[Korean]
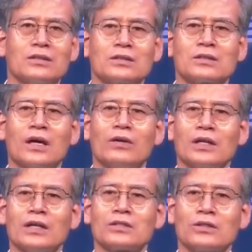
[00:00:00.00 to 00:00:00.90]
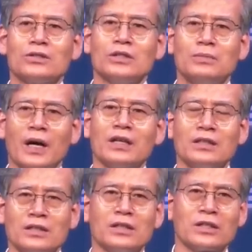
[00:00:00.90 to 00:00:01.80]
상황에서
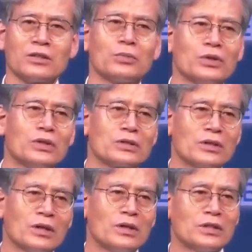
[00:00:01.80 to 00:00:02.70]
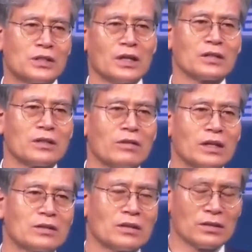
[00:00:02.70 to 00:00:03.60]
이방인들끼리 모여서
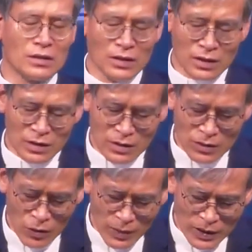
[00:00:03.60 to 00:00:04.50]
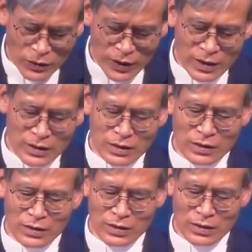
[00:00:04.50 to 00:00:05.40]
신앙생활했던 그 로마 교회는요.